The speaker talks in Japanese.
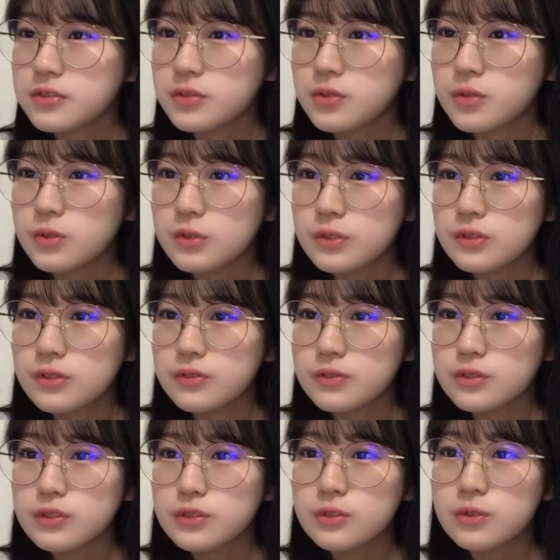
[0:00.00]
うところ
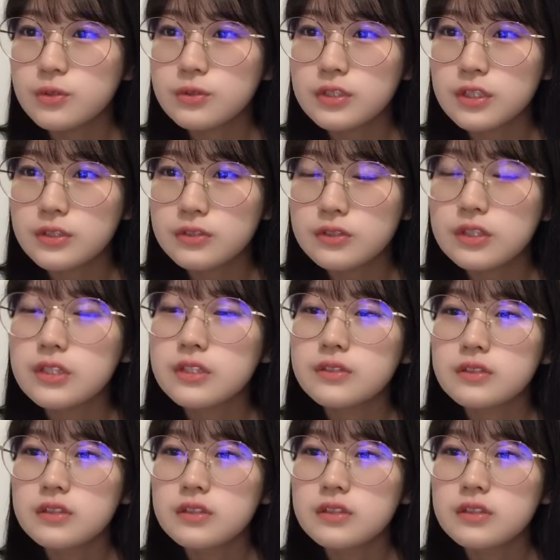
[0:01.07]
普通のコンサート